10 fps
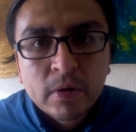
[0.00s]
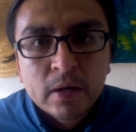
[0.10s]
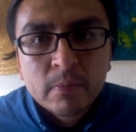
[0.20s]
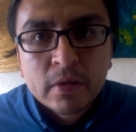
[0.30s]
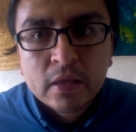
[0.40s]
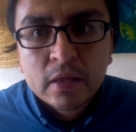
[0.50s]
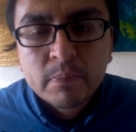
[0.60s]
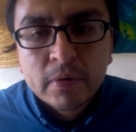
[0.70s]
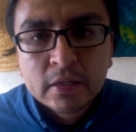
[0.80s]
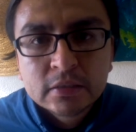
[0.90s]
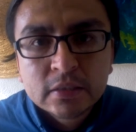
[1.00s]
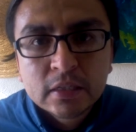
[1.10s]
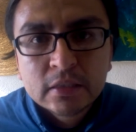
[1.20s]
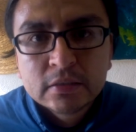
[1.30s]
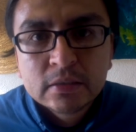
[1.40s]
para mí, Paris,
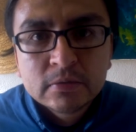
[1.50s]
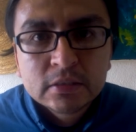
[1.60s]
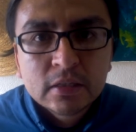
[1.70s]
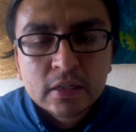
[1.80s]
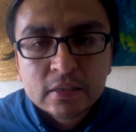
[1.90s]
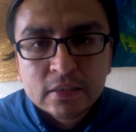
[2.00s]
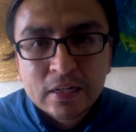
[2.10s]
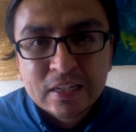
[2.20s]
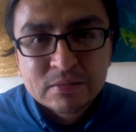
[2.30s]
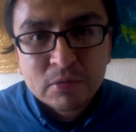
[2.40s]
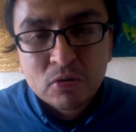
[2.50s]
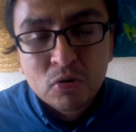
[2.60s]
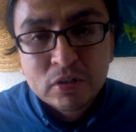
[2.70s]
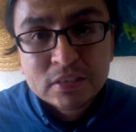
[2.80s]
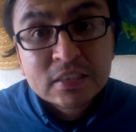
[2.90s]
Texas debe estar entre las
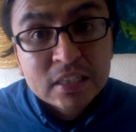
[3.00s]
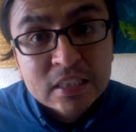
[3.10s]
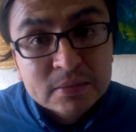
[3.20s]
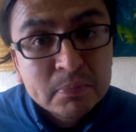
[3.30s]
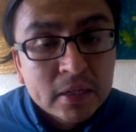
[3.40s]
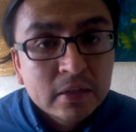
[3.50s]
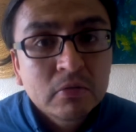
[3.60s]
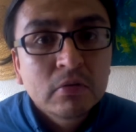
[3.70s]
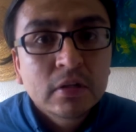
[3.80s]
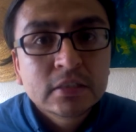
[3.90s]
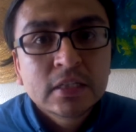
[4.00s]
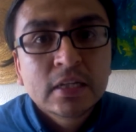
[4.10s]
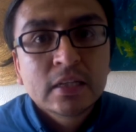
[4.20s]
mejores 10 películas